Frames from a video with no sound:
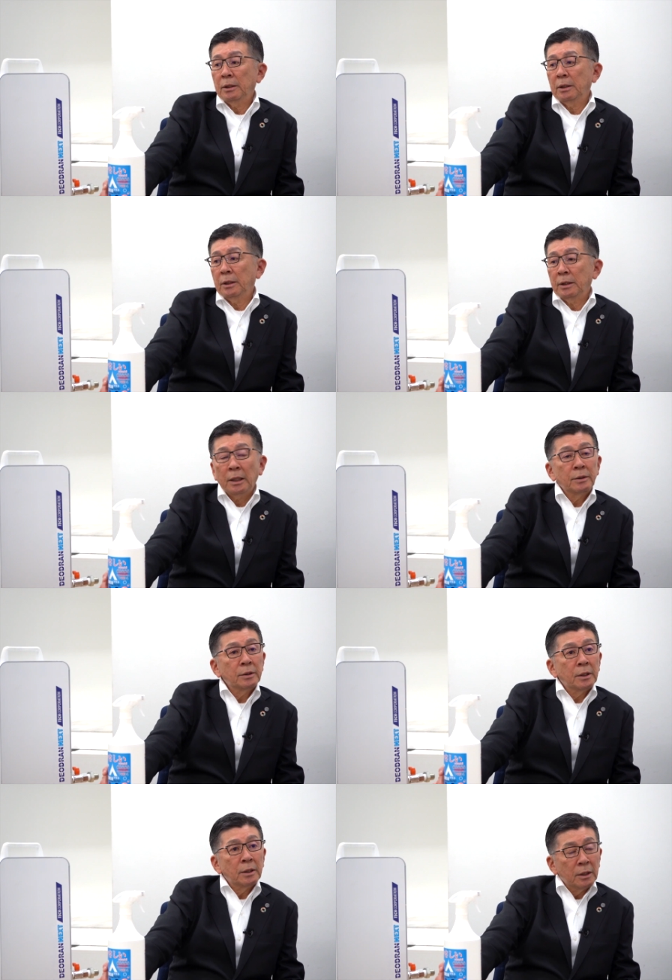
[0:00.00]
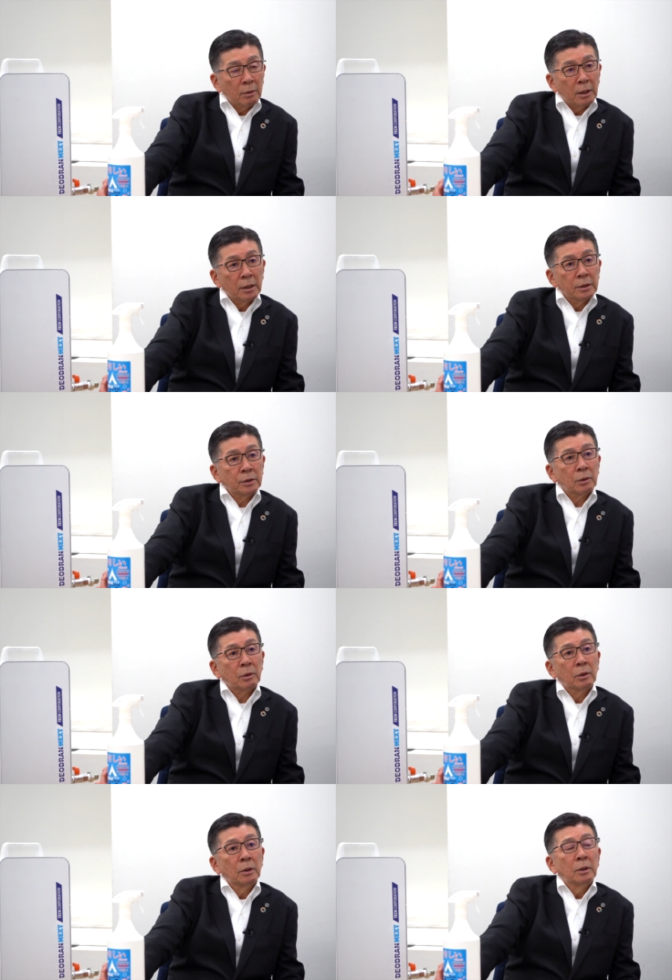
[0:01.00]
えー、現時点では一
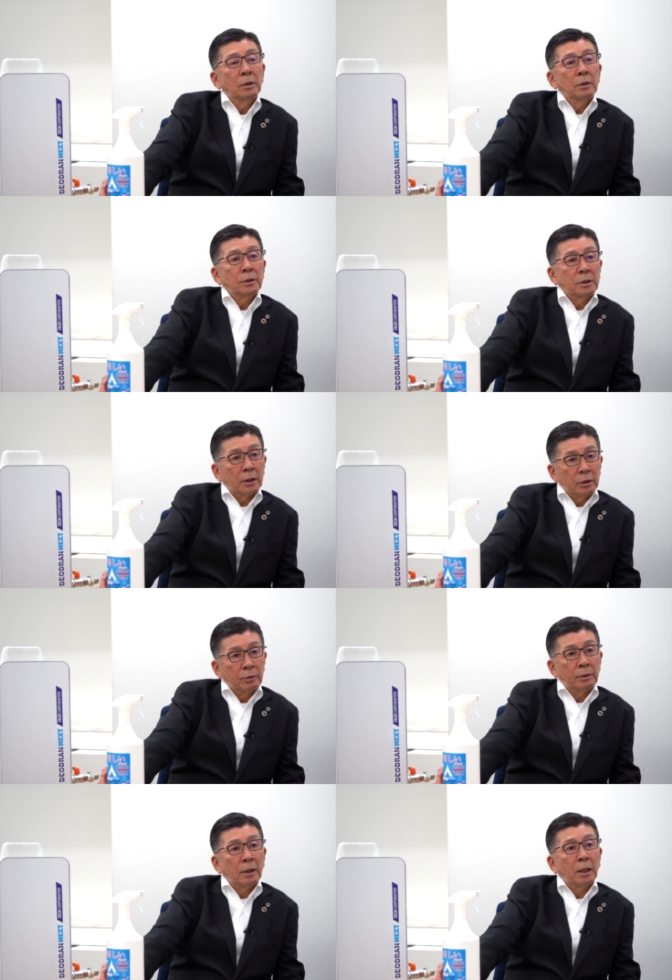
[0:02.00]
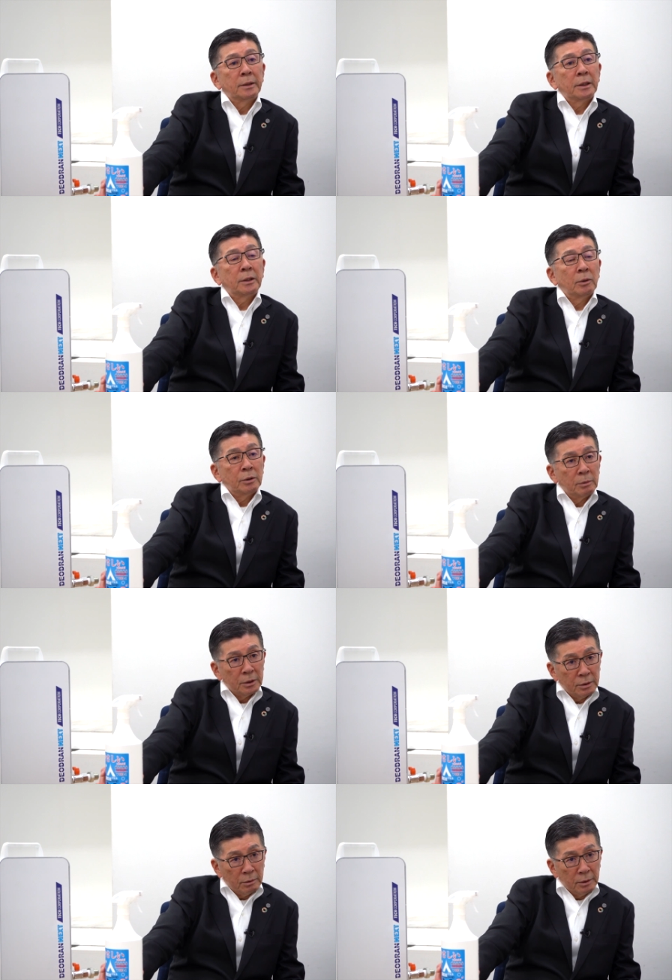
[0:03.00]
応試作機ができており
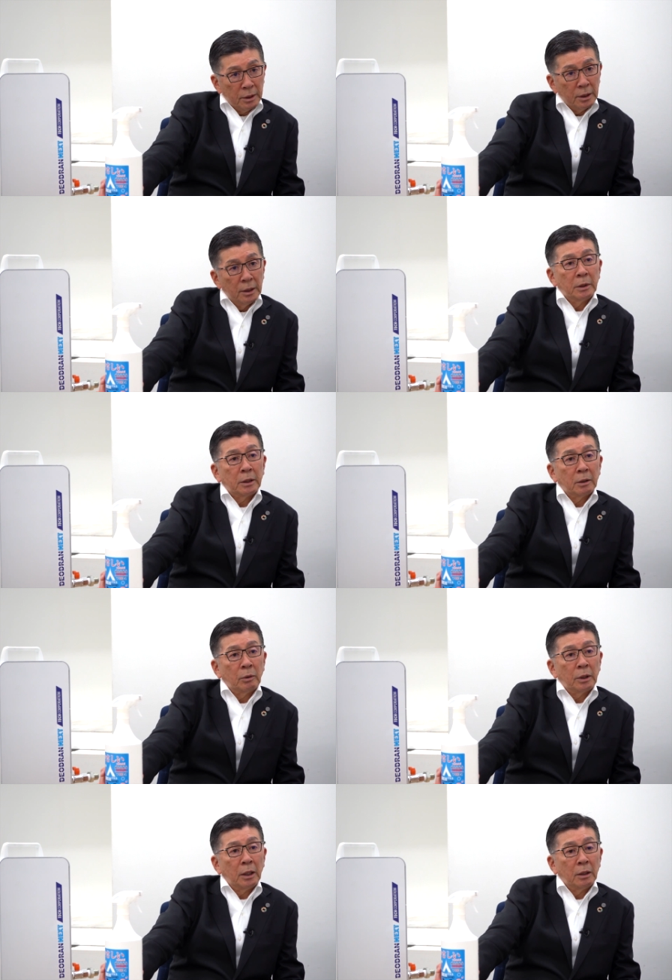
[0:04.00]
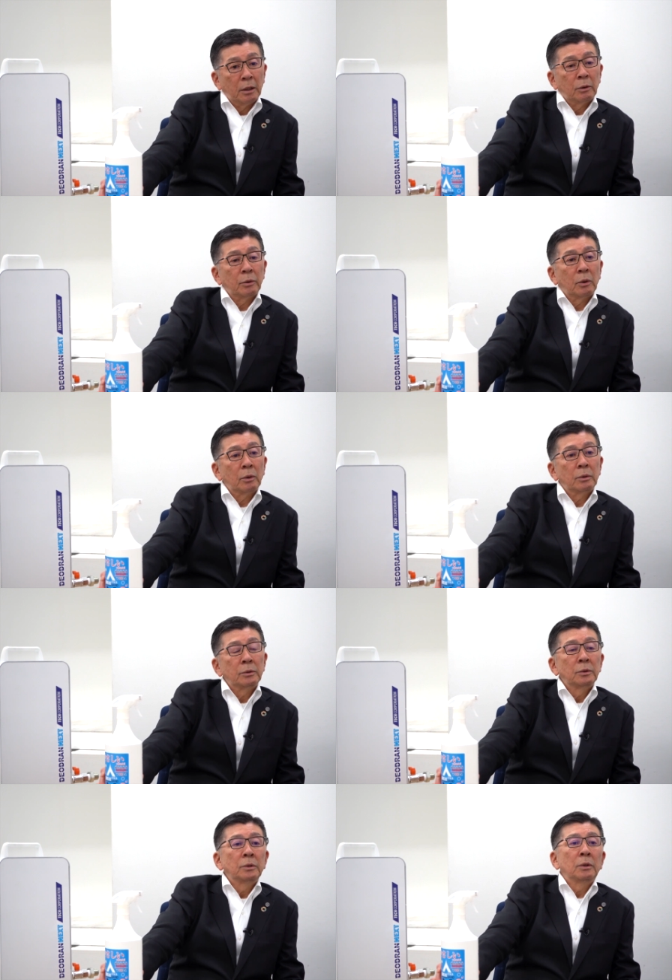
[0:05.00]
ますのでまたこれがどんど
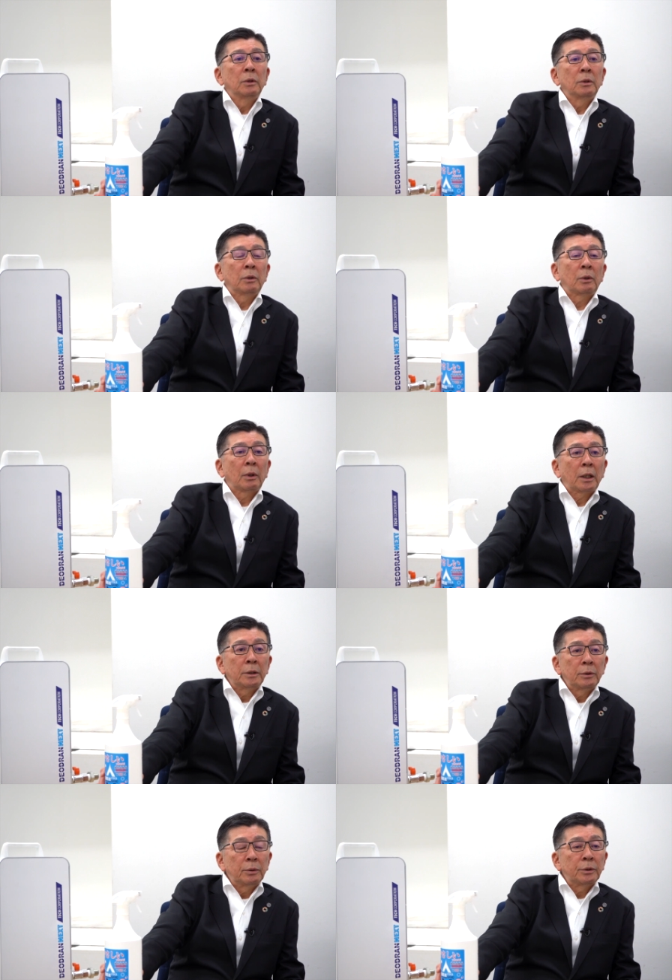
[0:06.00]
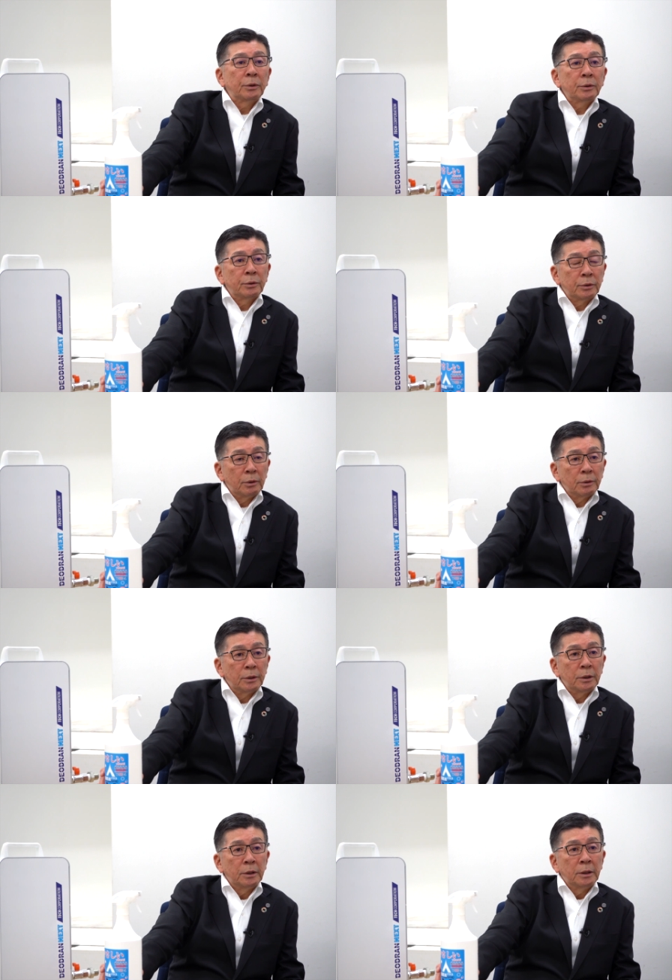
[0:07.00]
ん世の中に復旧するよう
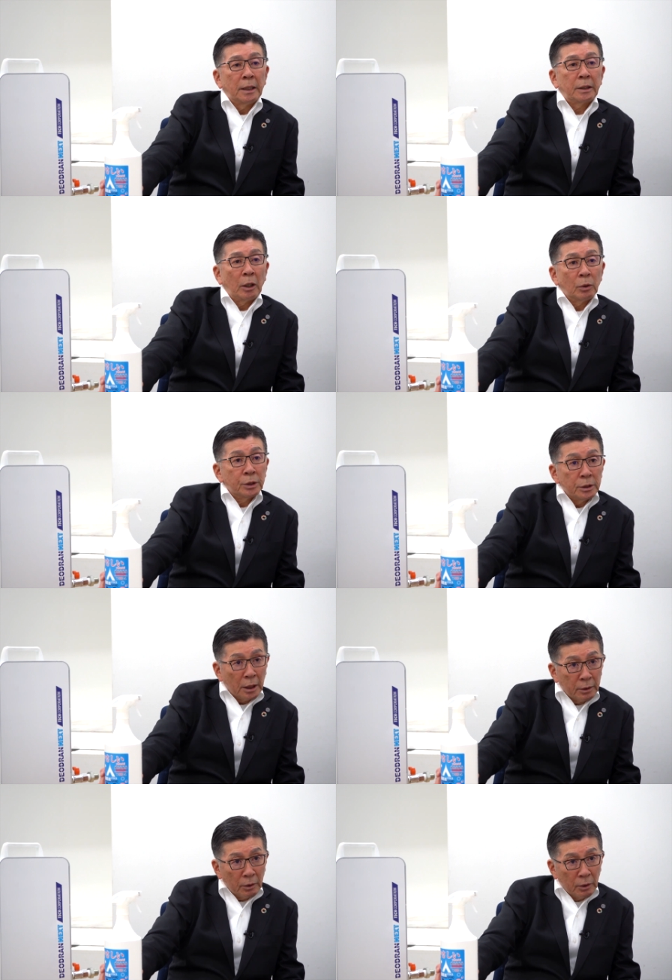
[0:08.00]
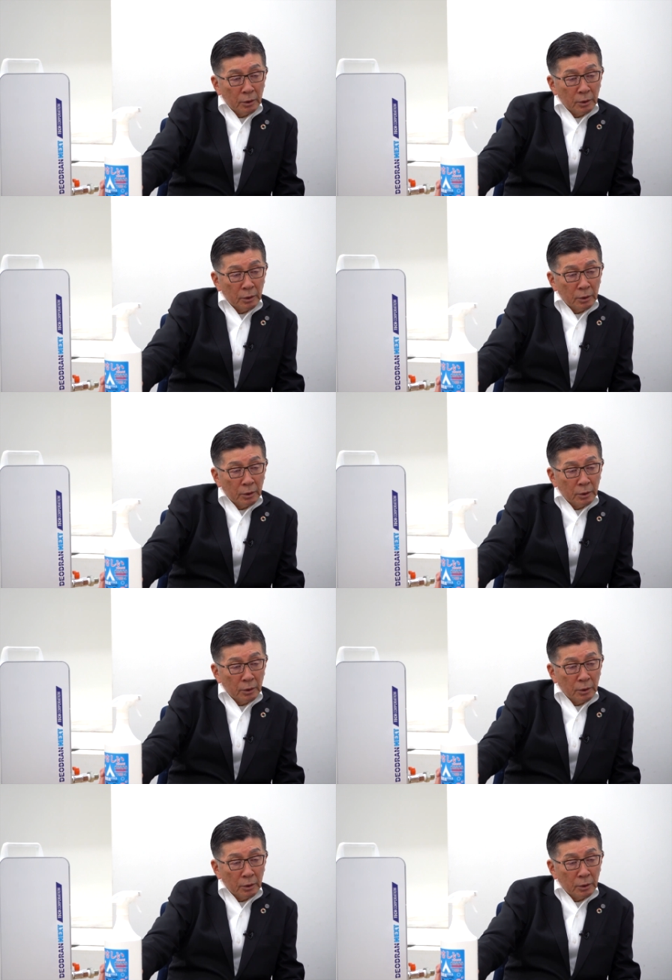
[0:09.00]
になってほしいなと